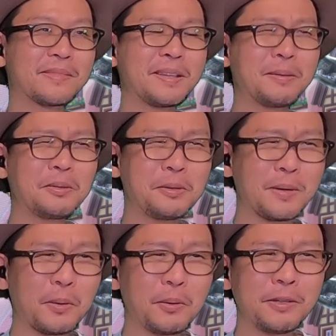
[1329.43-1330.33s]
てこと
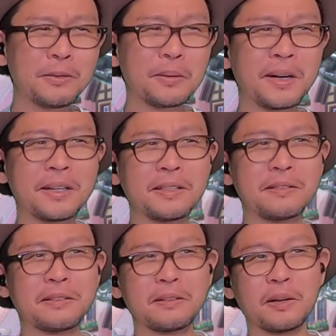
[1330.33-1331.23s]
は、オイルのが入って
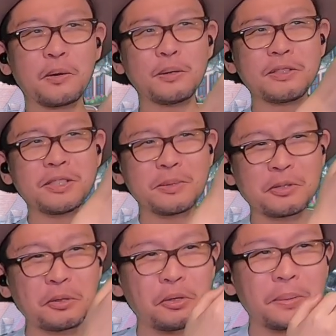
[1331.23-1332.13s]
言ってるから、こっちも
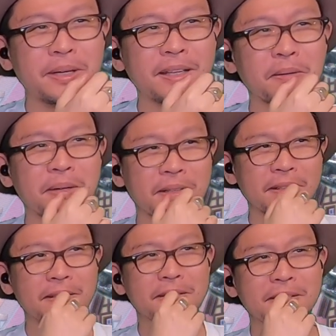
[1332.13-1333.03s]
長命なのか
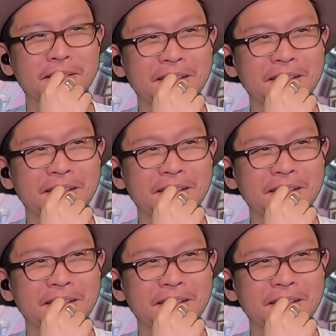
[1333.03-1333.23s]
な。